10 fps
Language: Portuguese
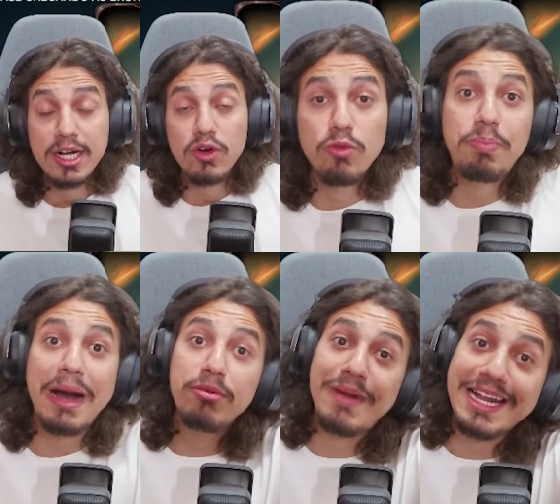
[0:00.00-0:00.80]
O
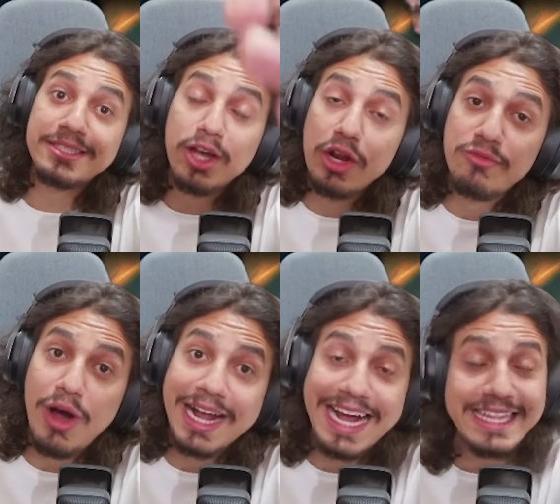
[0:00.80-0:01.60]
Pablo Marçal levou
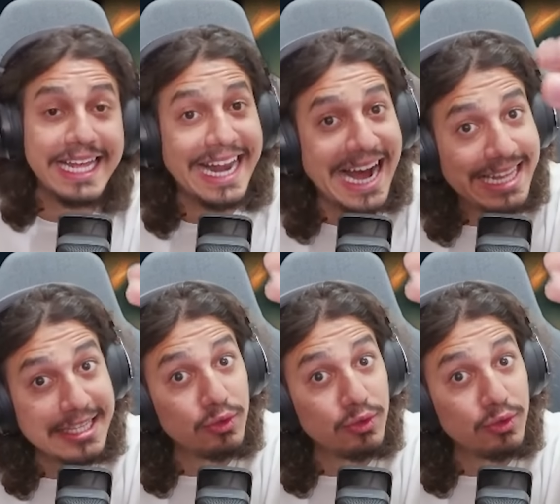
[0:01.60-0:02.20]
uma cadeirada do